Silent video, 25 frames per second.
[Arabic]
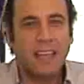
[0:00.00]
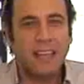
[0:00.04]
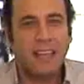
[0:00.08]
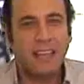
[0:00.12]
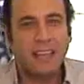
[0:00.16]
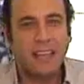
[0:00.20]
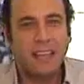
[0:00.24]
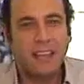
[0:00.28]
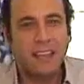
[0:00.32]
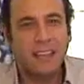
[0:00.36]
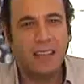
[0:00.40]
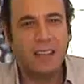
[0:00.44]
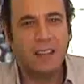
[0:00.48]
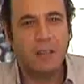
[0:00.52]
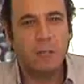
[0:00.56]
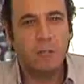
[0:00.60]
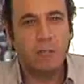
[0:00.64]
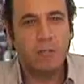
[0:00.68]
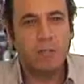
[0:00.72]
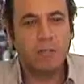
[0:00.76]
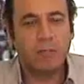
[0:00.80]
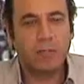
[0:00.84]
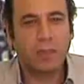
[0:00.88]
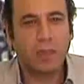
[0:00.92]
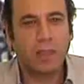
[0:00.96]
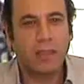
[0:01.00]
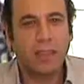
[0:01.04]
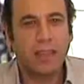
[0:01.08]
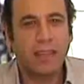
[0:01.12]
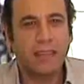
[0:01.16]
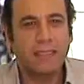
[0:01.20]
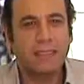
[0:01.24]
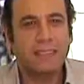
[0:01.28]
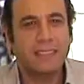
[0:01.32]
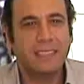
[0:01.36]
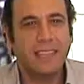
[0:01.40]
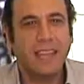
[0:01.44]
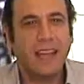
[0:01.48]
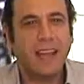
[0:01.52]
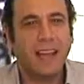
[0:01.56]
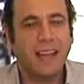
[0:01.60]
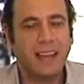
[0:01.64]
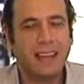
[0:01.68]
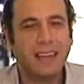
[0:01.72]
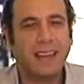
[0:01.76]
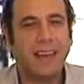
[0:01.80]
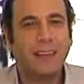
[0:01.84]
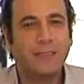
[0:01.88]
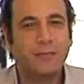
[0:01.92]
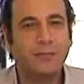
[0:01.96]
آه، يعني السياحه
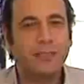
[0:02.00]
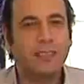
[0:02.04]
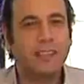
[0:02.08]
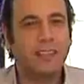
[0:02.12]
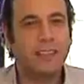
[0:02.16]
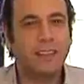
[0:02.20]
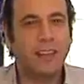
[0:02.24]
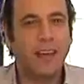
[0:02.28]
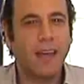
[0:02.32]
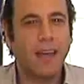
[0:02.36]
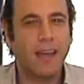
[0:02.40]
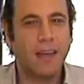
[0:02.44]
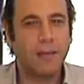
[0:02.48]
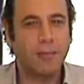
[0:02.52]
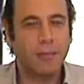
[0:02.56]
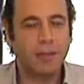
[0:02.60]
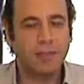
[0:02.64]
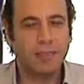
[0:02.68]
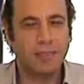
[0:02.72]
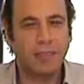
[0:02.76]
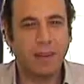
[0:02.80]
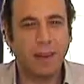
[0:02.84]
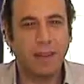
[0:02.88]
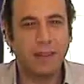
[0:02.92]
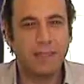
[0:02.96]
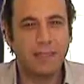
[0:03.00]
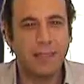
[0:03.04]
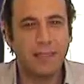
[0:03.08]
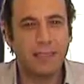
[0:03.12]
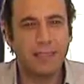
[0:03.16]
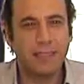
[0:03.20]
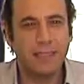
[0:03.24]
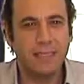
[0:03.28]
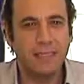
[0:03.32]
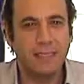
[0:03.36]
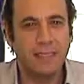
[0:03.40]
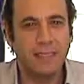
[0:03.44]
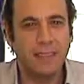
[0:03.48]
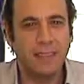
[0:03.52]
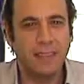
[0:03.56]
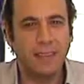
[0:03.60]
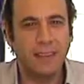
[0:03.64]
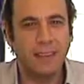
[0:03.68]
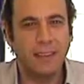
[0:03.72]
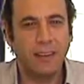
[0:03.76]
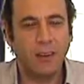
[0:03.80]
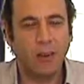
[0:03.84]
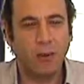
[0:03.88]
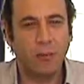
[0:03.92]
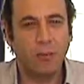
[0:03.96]
احنا عارفين انها مصدر اساسي
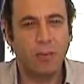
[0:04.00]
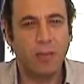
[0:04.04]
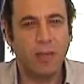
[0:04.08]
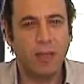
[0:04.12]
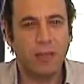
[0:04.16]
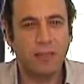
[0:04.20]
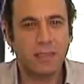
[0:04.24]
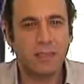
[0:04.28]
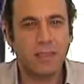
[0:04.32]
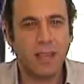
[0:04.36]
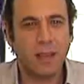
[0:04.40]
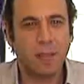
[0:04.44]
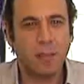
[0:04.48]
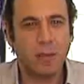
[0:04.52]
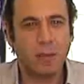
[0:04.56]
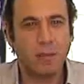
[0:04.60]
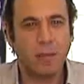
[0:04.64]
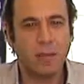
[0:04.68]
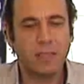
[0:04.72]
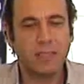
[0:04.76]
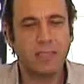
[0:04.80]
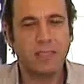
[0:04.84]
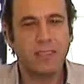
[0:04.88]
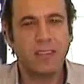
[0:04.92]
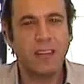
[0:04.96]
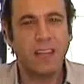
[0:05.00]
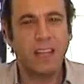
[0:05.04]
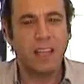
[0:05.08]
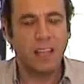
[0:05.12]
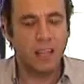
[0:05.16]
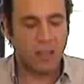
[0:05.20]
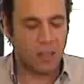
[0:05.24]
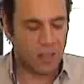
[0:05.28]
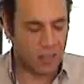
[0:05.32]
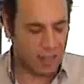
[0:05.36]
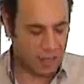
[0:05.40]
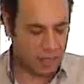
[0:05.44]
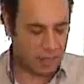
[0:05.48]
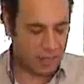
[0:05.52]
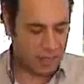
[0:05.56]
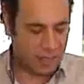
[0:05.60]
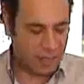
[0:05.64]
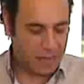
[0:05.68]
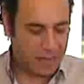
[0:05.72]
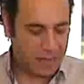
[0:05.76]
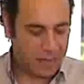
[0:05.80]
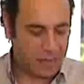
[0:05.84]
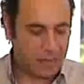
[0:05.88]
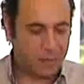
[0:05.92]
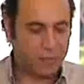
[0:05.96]
للعمله الصعبه لمصر
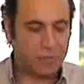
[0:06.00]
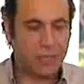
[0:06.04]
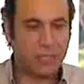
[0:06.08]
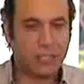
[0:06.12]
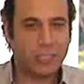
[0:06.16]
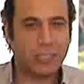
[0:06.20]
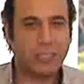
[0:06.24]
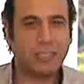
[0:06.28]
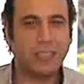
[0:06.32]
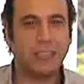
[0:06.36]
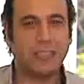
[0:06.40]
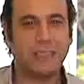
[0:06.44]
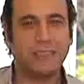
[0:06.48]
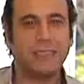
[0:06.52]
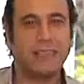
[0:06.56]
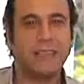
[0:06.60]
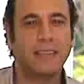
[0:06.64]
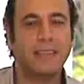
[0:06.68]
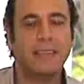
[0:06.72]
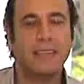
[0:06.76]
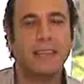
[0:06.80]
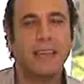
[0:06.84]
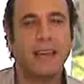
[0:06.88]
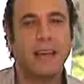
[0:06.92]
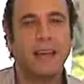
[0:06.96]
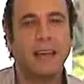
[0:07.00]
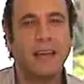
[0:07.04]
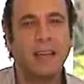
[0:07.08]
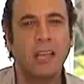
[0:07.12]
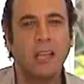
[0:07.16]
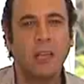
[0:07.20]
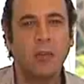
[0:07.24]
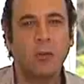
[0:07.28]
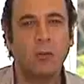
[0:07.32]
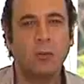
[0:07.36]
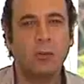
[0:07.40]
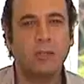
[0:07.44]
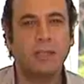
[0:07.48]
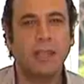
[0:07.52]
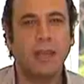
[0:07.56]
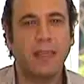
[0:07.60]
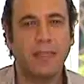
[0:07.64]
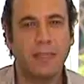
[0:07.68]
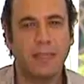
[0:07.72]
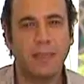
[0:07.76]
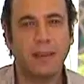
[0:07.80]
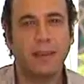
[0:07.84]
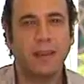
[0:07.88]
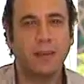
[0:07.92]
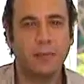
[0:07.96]
اللي احنا في اشد الاحتياج ليها
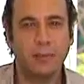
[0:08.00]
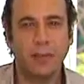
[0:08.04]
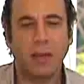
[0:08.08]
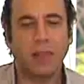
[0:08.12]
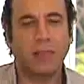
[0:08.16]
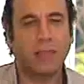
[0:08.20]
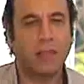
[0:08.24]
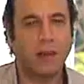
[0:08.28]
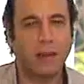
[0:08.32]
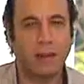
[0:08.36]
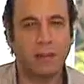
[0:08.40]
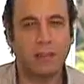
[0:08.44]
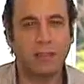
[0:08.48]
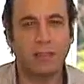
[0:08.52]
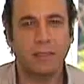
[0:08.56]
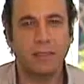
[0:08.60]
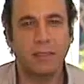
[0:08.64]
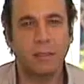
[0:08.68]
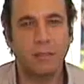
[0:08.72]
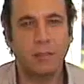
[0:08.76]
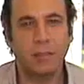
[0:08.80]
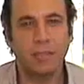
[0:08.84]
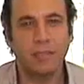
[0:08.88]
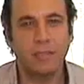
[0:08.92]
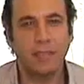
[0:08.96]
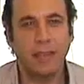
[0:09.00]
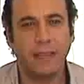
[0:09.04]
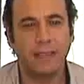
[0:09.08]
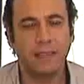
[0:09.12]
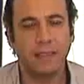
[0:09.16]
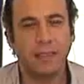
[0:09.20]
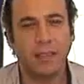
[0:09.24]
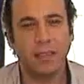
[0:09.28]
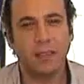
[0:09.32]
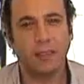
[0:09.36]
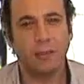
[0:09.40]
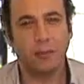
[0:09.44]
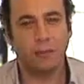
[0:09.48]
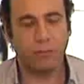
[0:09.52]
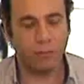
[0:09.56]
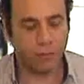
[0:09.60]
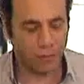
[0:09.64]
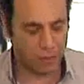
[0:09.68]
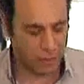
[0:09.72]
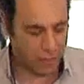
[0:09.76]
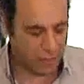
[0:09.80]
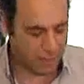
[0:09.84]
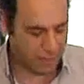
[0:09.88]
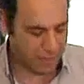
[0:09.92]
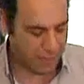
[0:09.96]
وتاثيرها بيأثر على الاقتصاد المصري اي تأثر
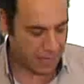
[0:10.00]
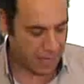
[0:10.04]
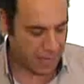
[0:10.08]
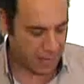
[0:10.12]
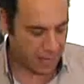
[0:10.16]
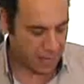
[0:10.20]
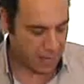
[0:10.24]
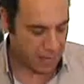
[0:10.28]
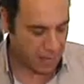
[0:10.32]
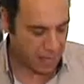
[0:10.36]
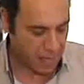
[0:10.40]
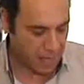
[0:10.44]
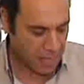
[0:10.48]
في السياحه